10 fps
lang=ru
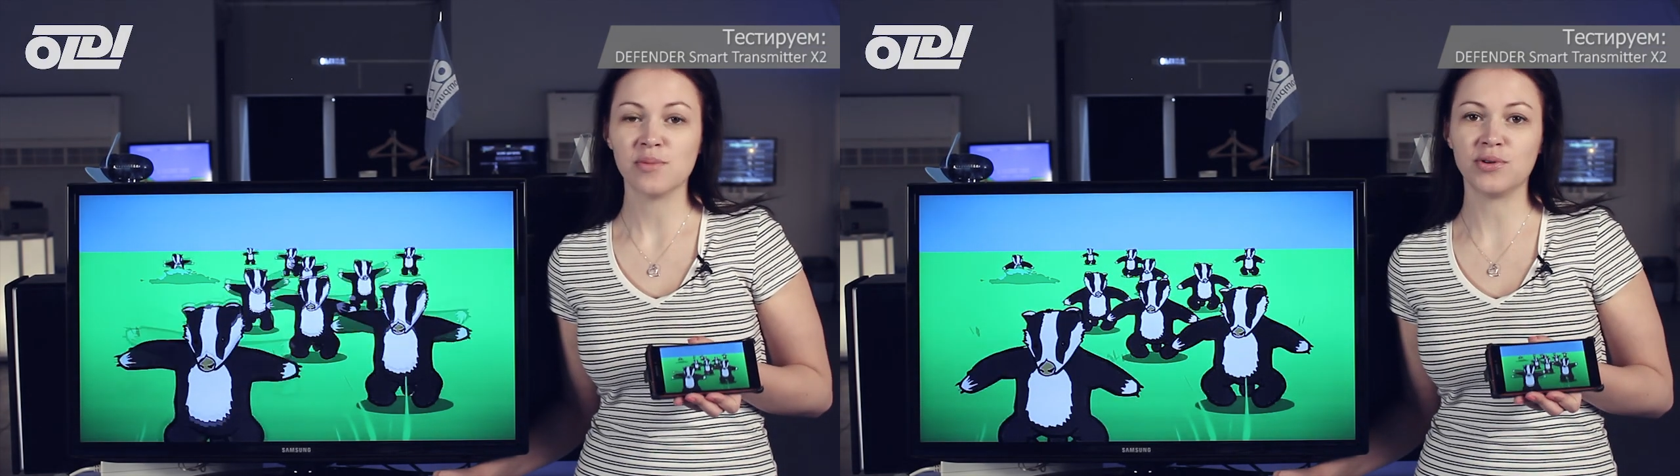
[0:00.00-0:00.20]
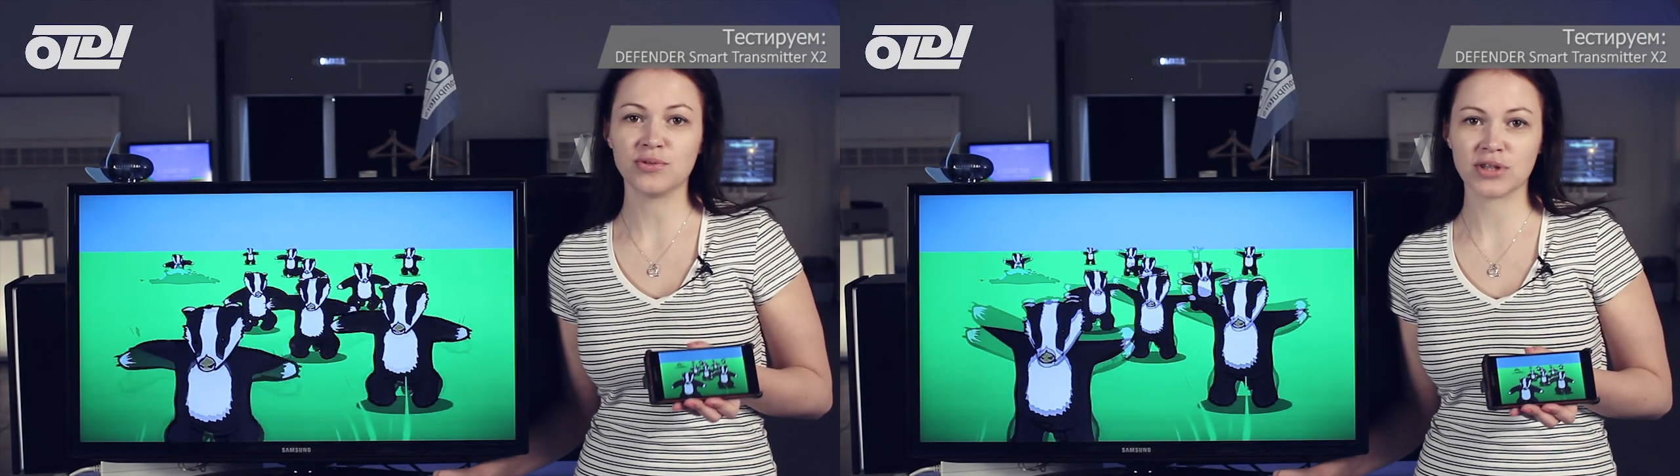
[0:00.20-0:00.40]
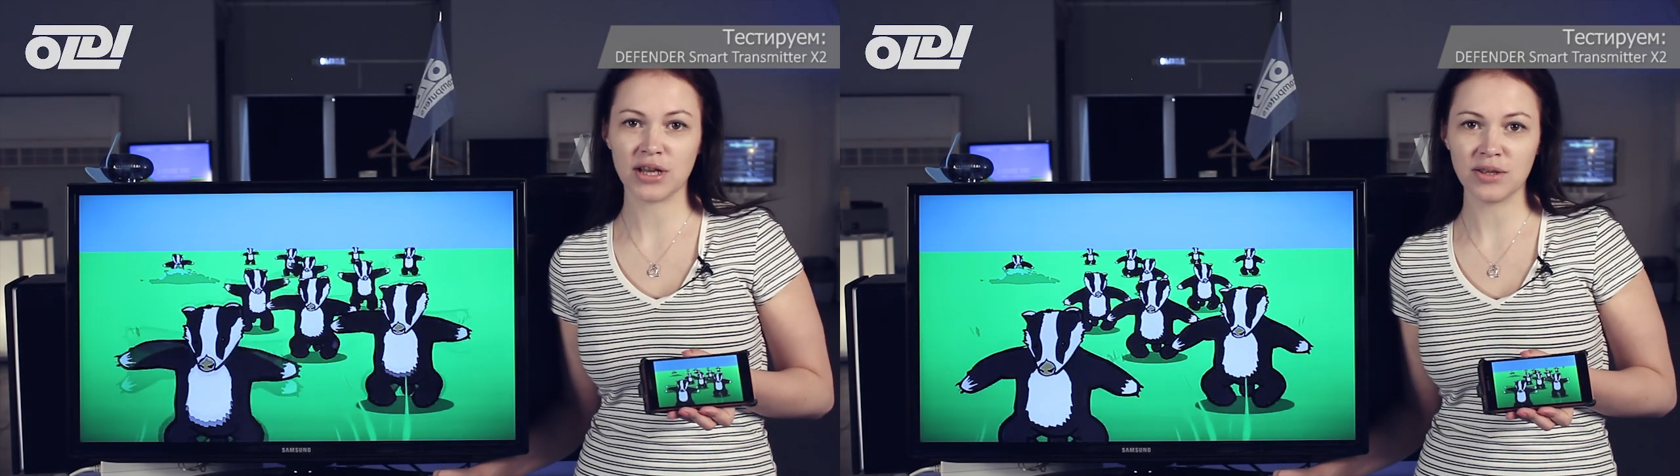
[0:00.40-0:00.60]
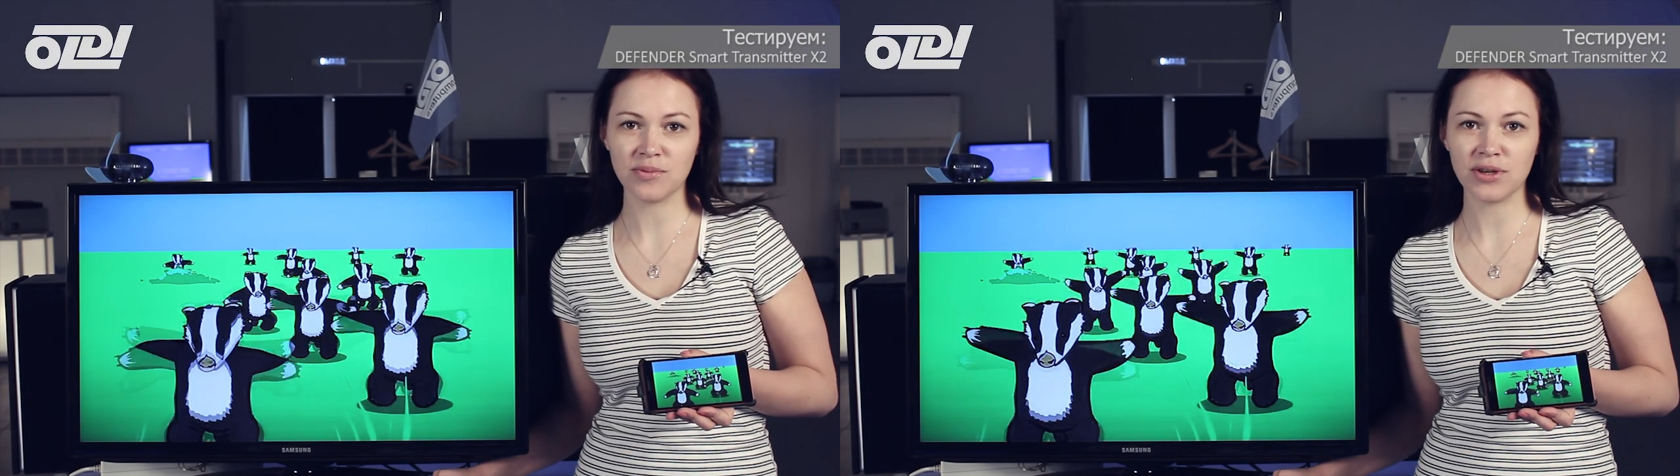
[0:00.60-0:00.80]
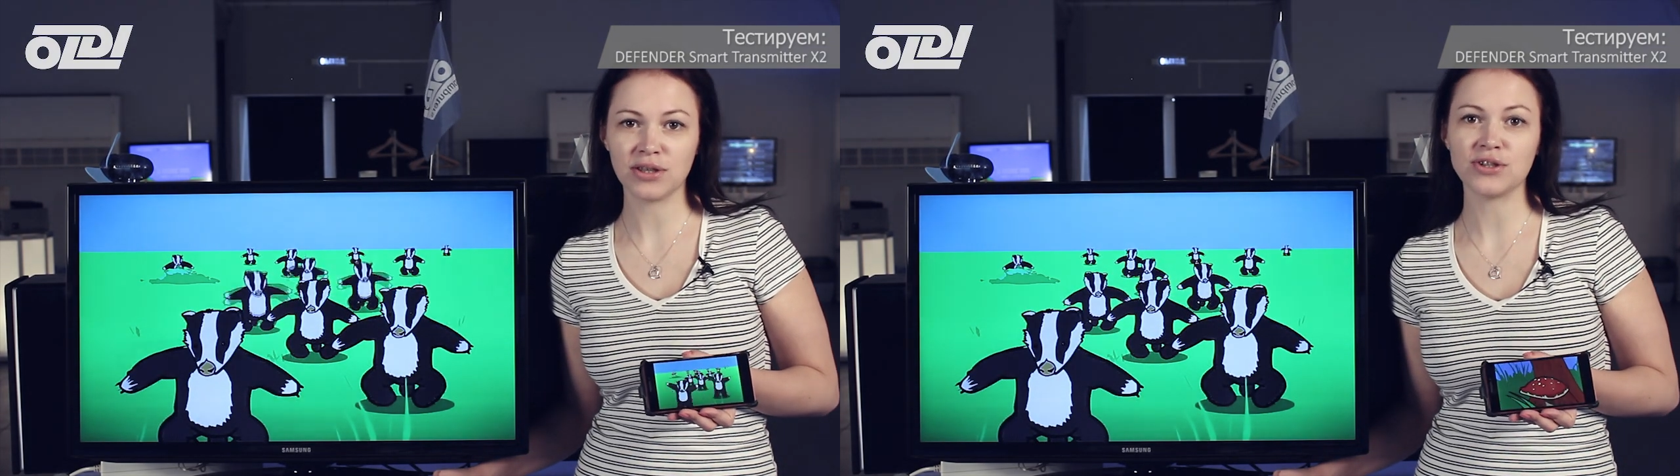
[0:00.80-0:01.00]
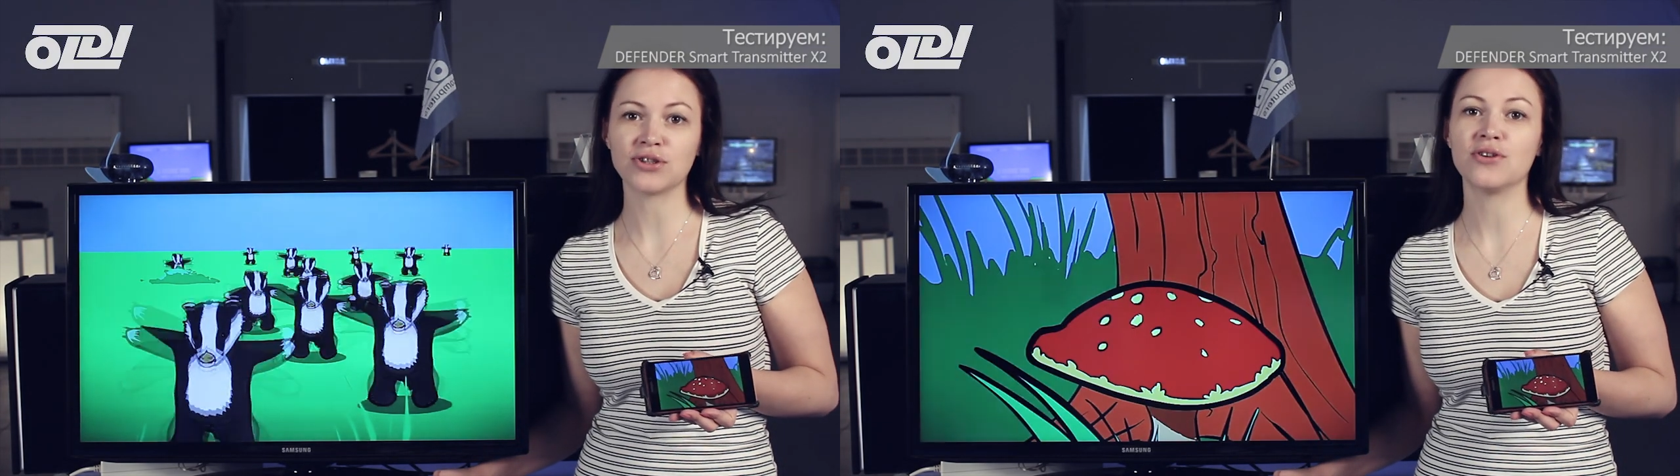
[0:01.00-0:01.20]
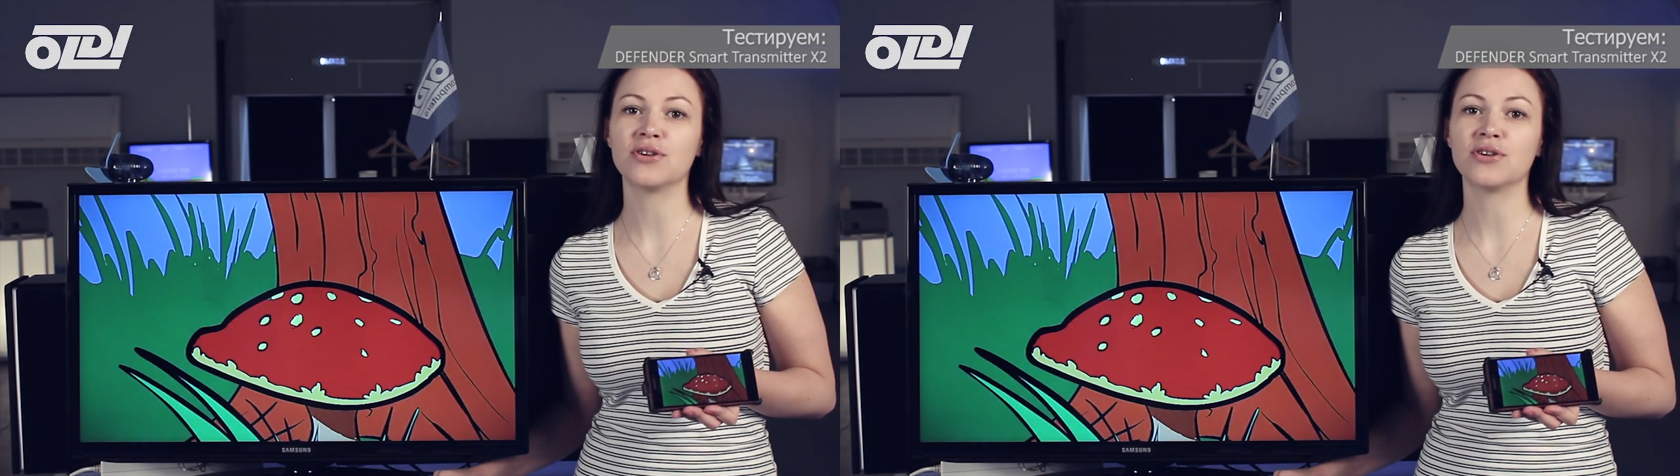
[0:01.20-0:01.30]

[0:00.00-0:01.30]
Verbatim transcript: Плюс к этому это еще и